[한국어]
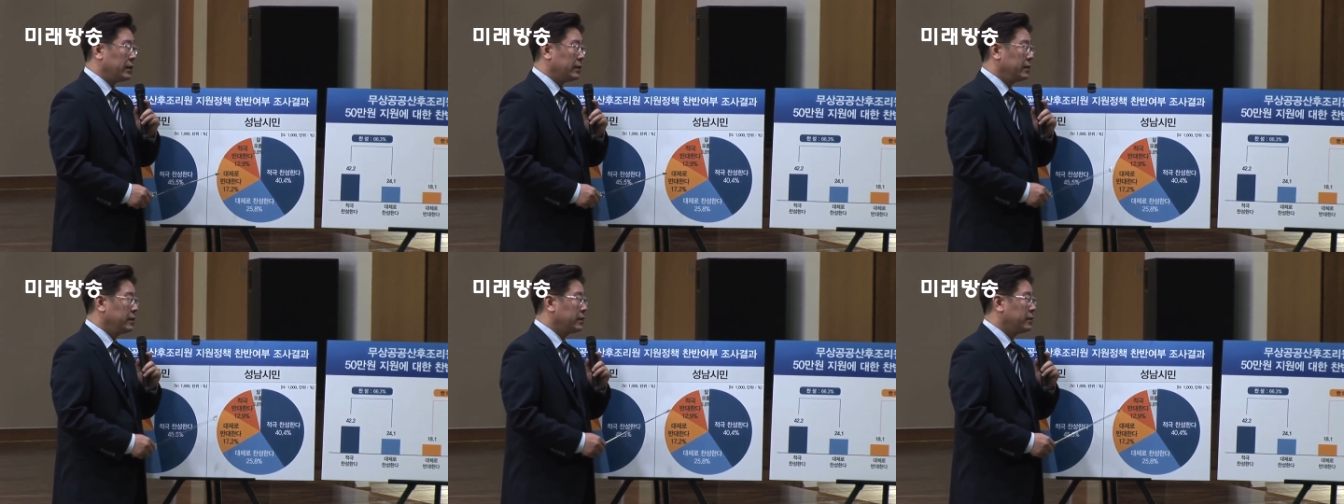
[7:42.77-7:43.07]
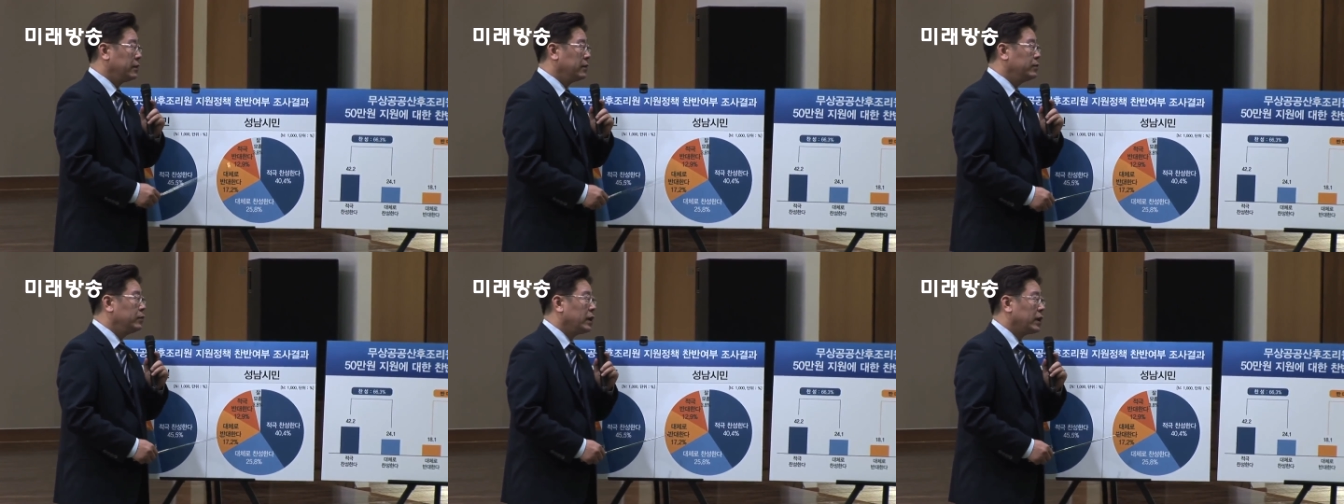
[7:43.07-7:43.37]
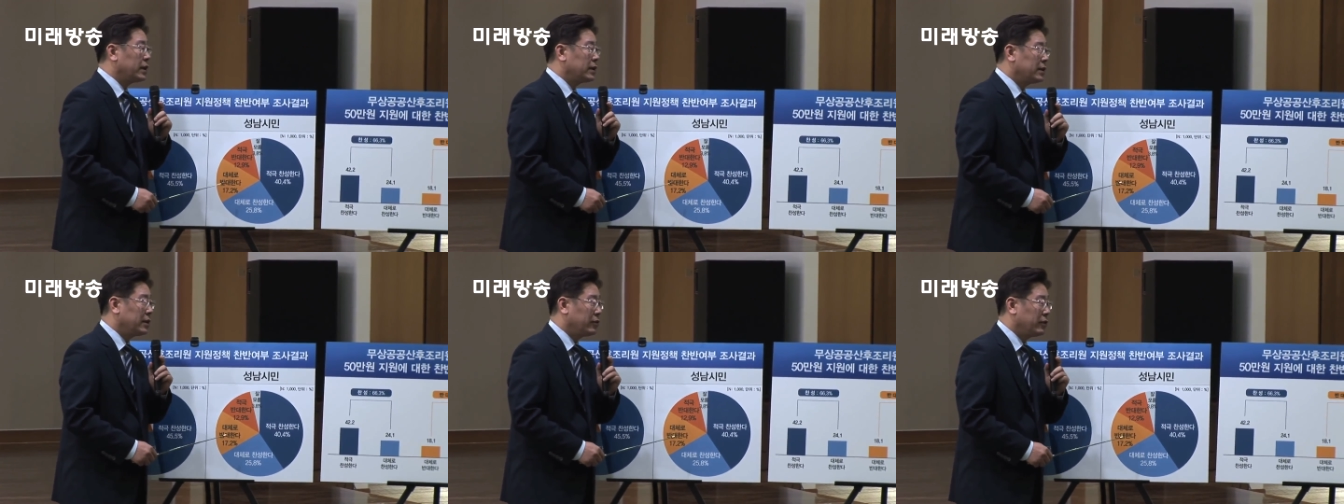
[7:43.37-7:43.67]
그걸
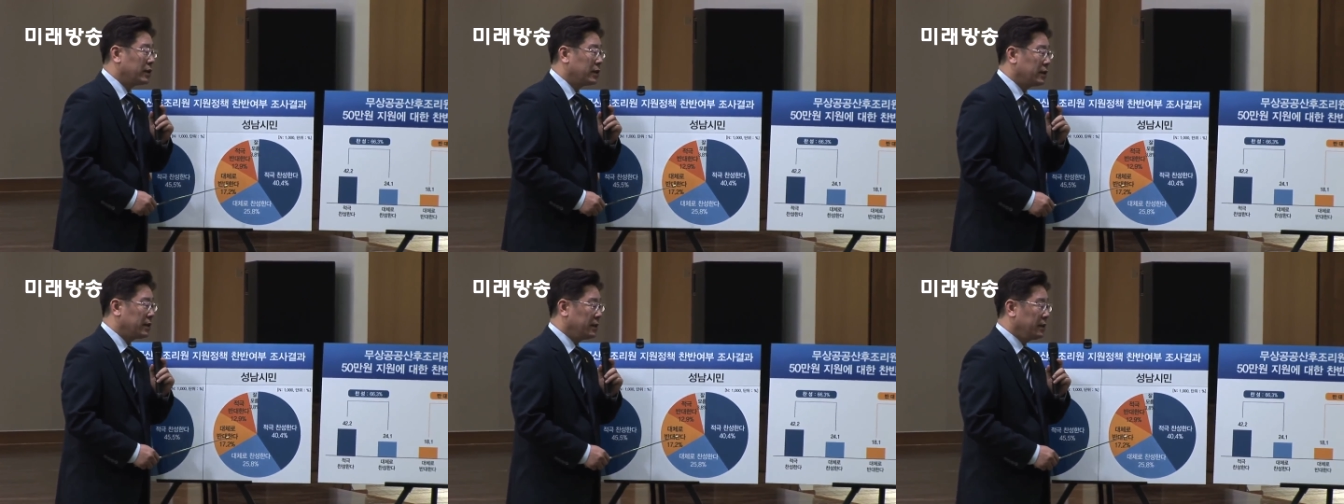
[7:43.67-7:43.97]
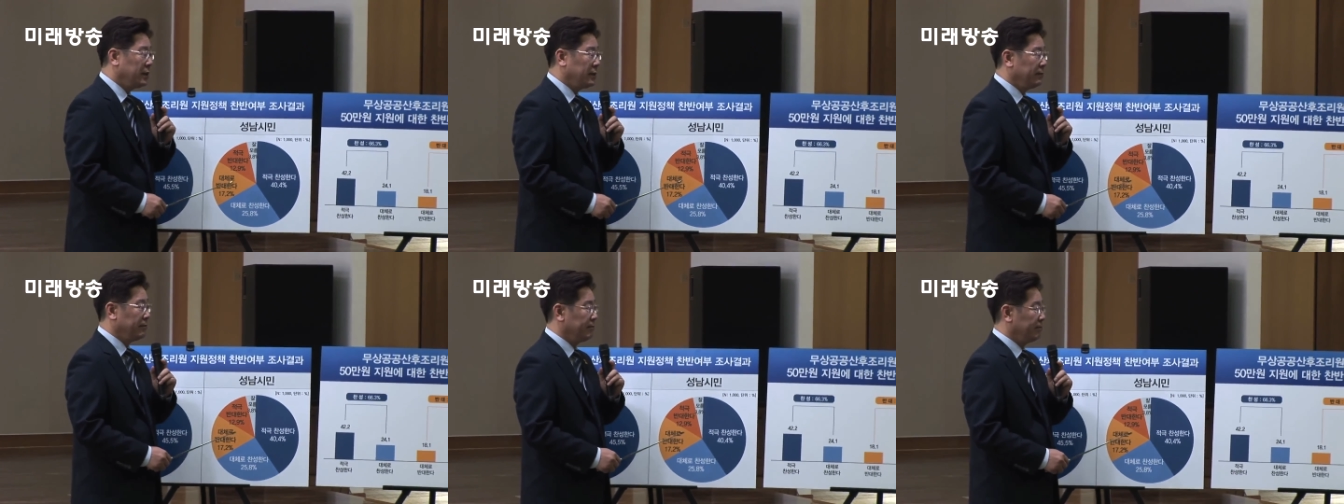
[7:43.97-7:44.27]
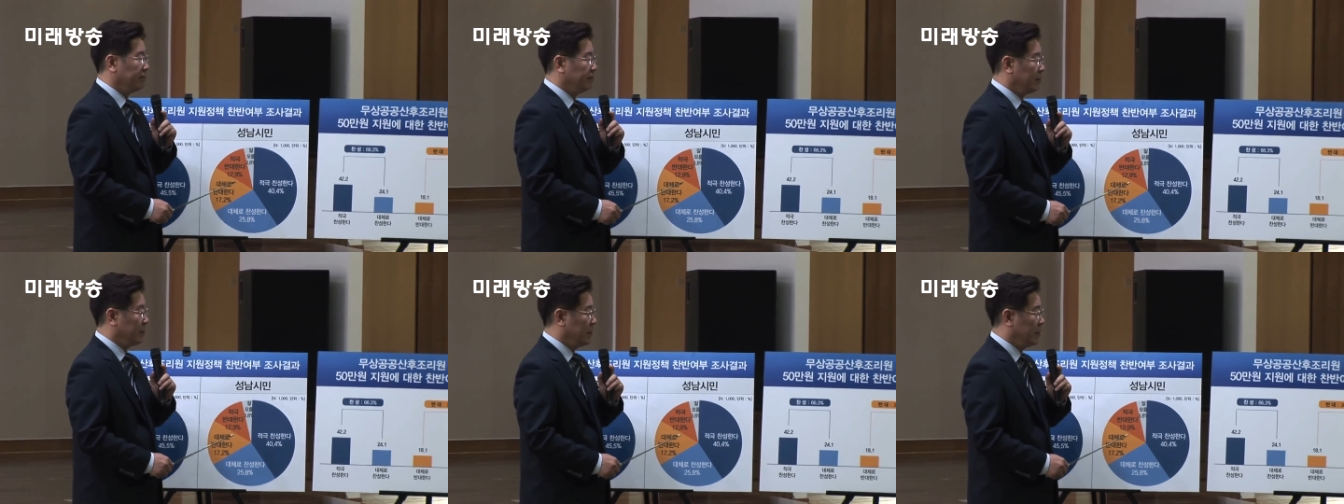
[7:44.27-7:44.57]
거부하겠다고
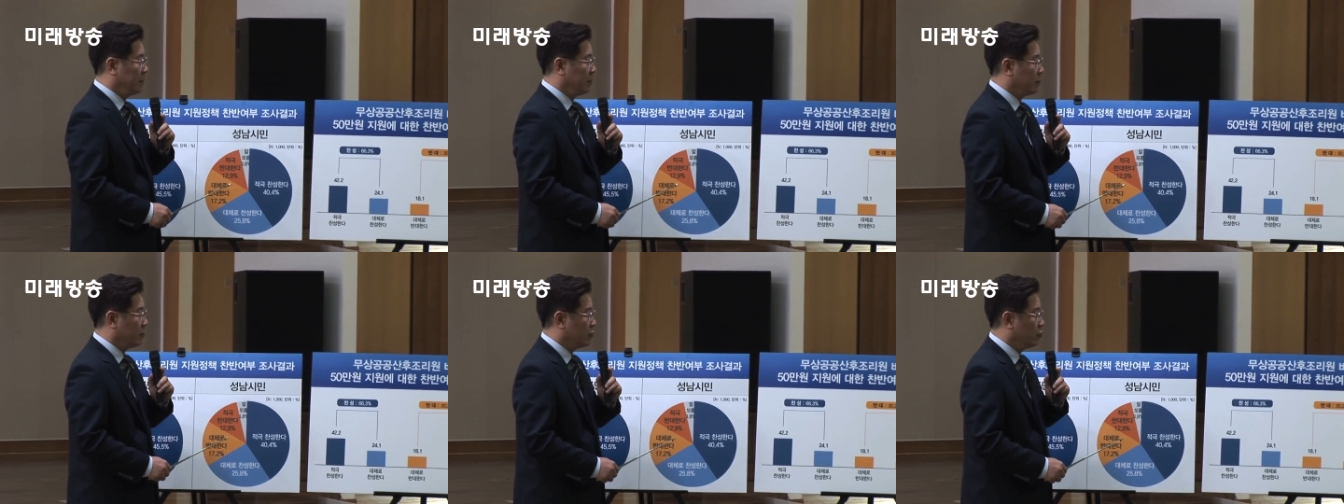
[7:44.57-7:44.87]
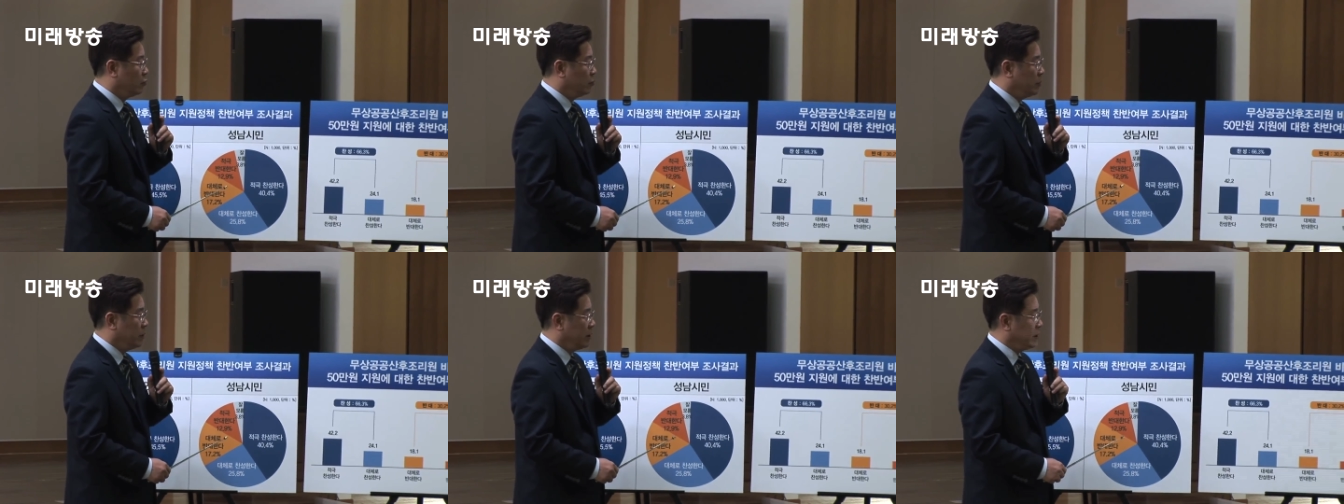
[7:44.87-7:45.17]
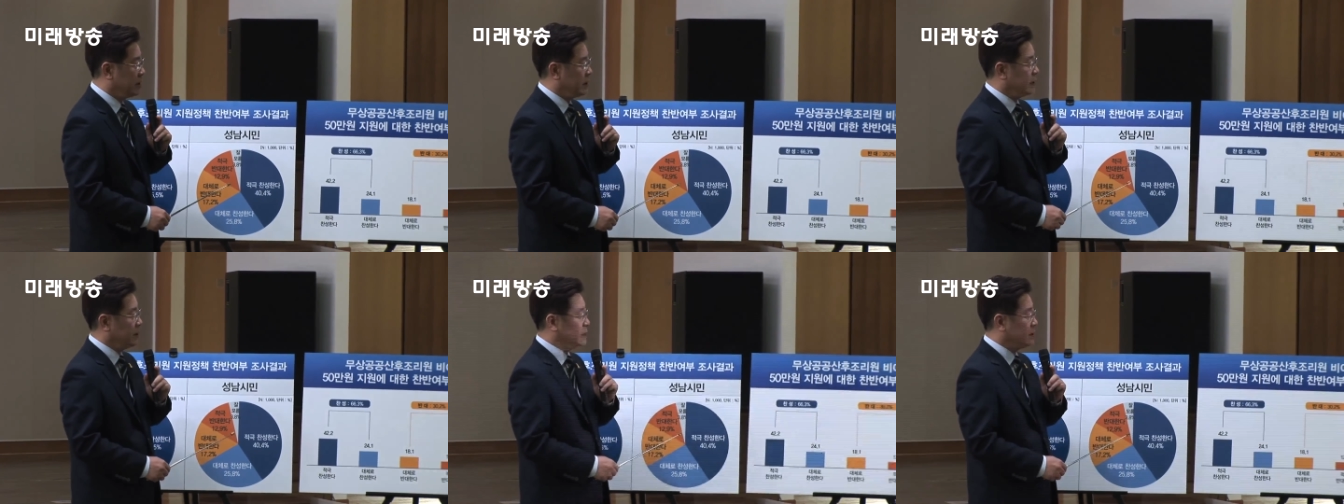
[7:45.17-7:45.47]
하면은
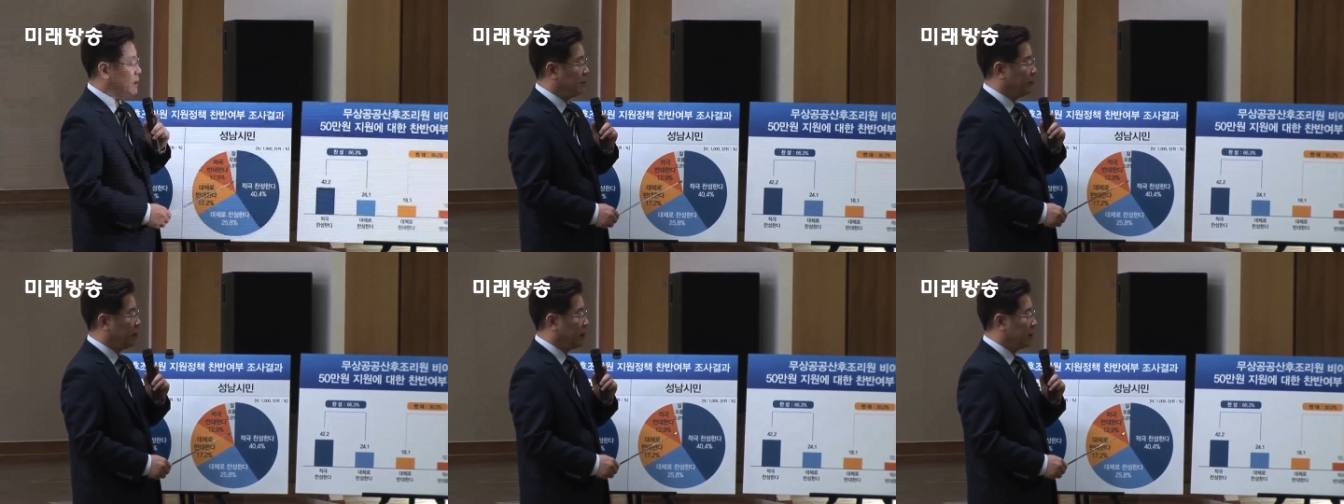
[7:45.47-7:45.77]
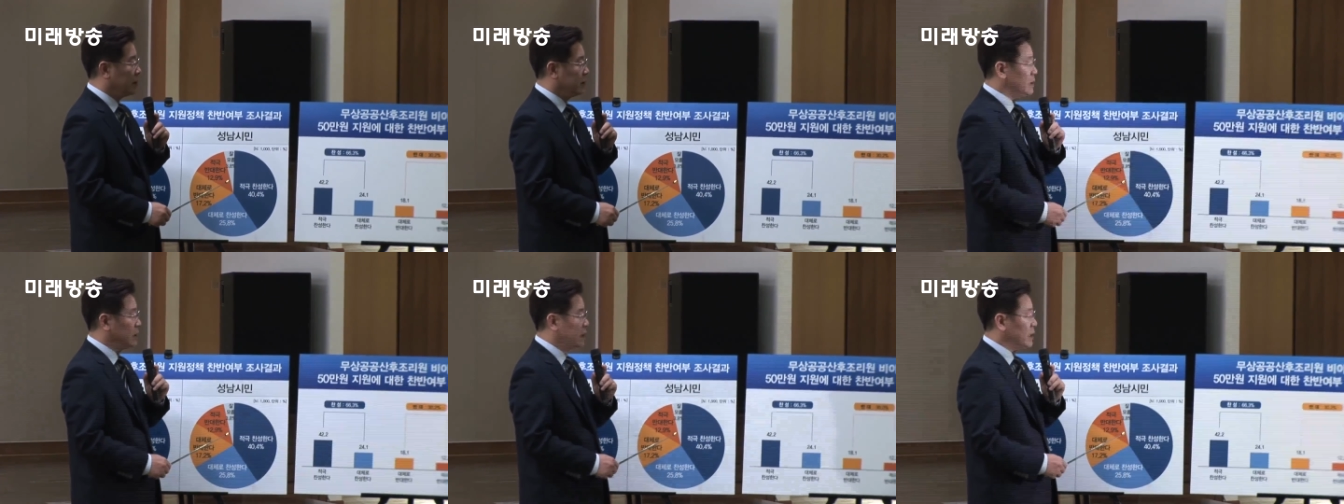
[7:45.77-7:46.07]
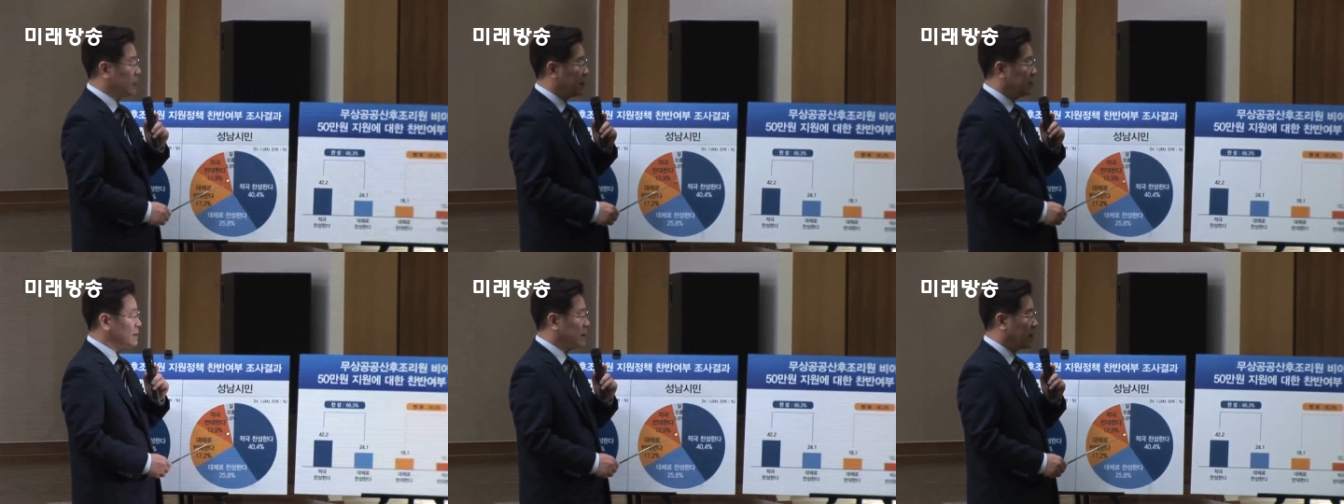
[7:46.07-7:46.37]
국민이 칭찬받는
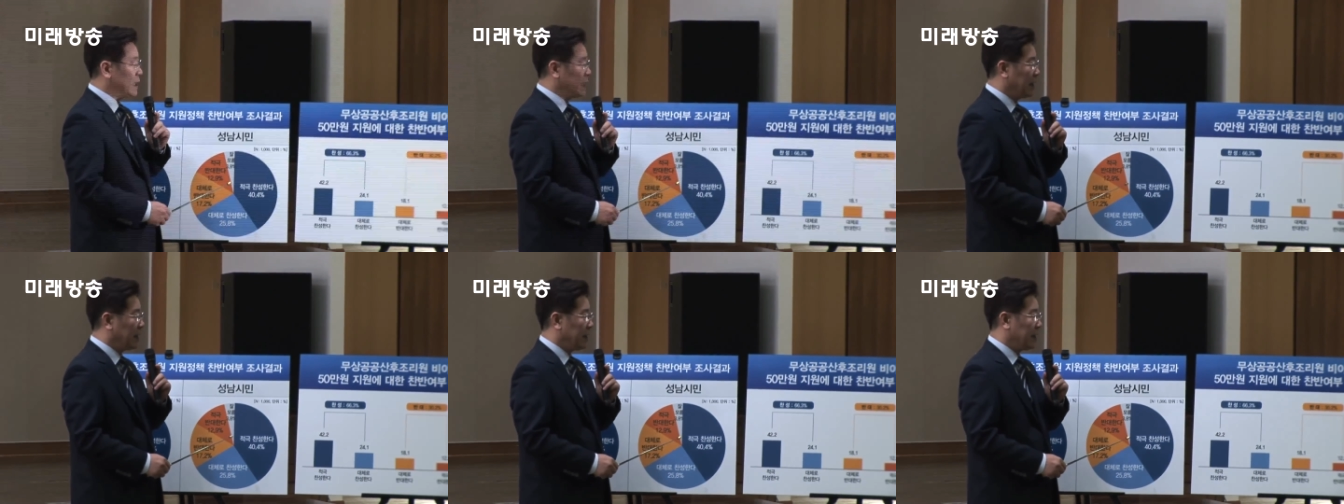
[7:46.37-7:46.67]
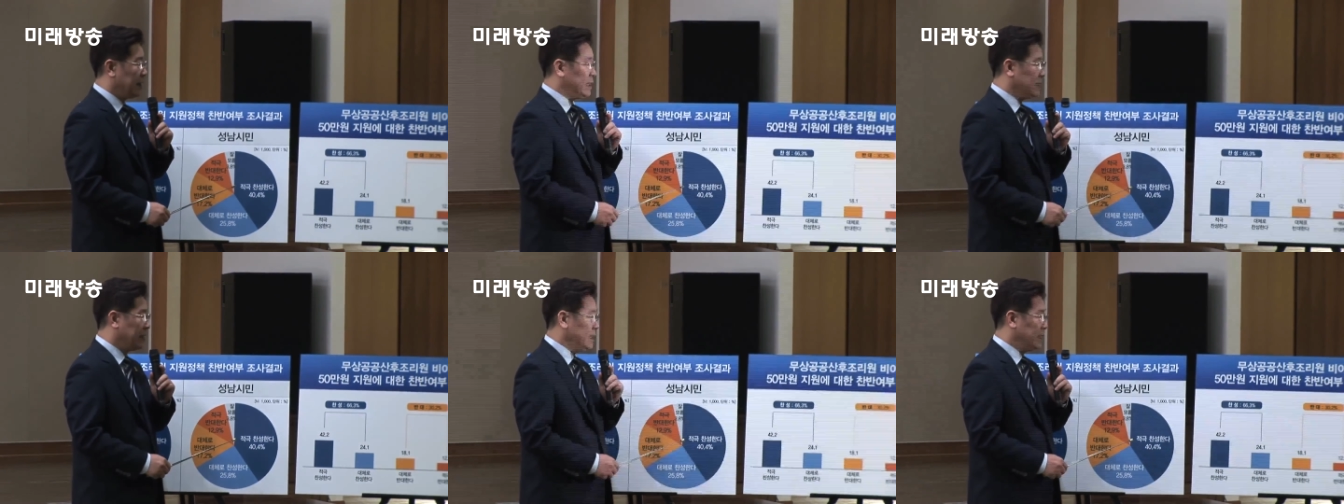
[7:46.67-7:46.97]
일을 하지 마라.